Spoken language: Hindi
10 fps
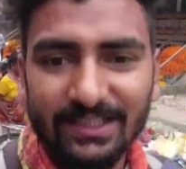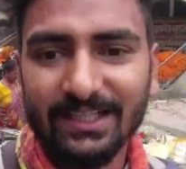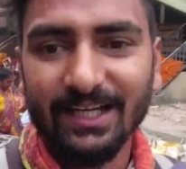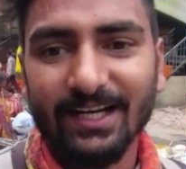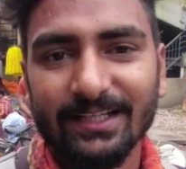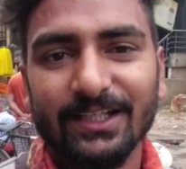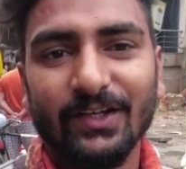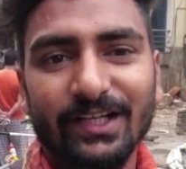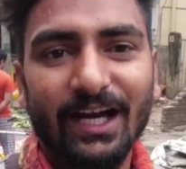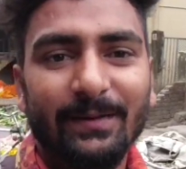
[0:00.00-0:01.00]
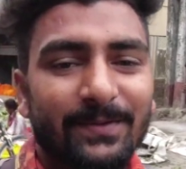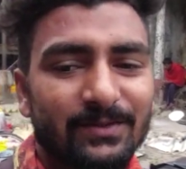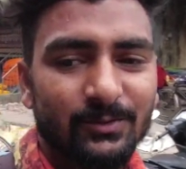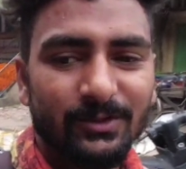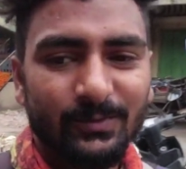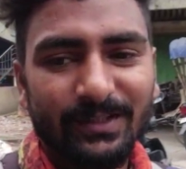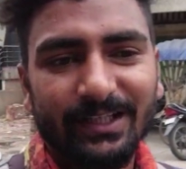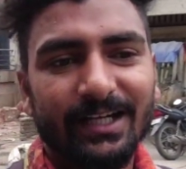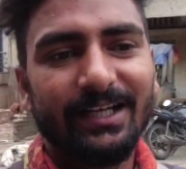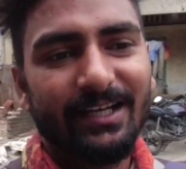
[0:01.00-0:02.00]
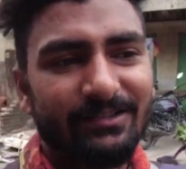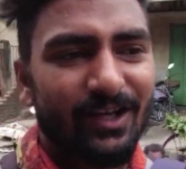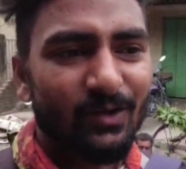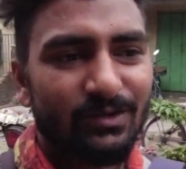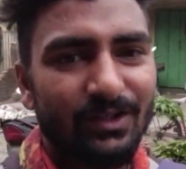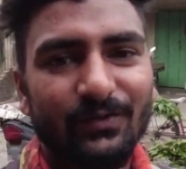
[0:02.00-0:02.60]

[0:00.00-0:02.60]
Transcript: होकर निकल रहे थे और यहाँ पर सुबह सुबह देखा यार चारों